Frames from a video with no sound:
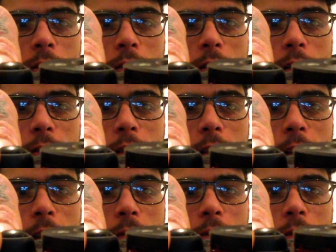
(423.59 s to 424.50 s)
au niveau de
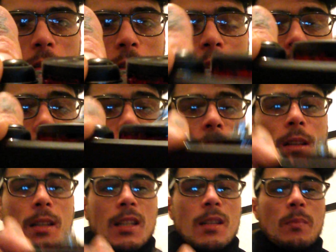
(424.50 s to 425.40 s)
l'airflow,
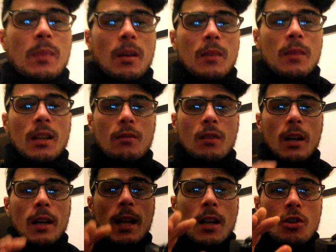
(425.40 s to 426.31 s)
ce qui permet
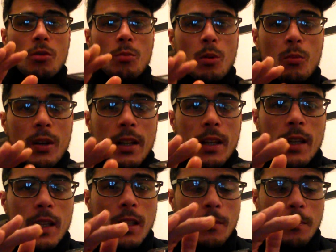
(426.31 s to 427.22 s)
d'avoir largement moins de
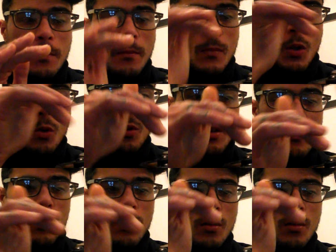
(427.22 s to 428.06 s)
leak. au niveau